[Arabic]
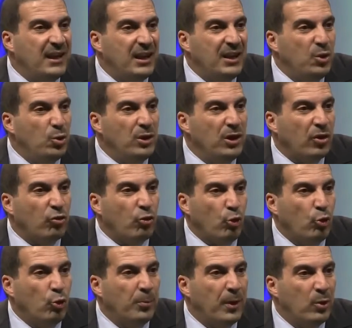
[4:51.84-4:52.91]
الدنيا
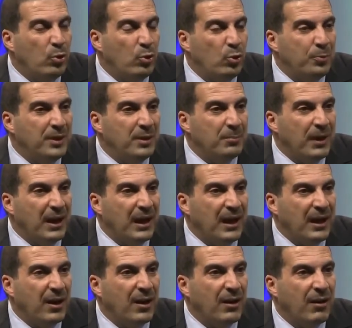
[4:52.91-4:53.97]
صعوبه وبتبقى
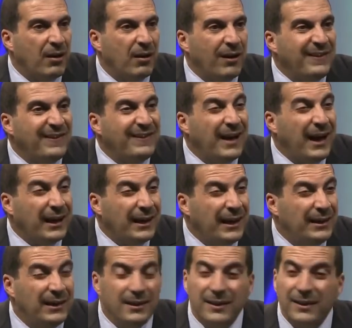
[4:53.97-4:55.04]
قاسيه
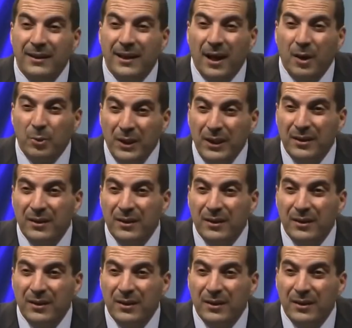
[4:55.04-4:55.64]
علينا قوي